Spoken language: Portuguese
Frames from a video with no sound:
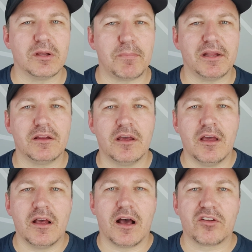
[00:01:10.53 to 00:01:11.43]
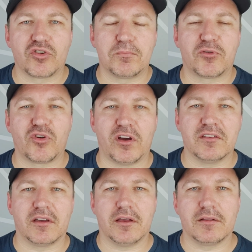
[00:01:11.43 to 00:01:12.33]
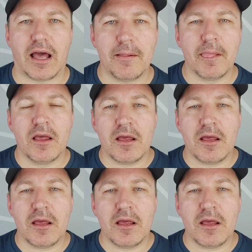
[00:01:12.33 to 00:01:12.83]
depende as opções aí, tá?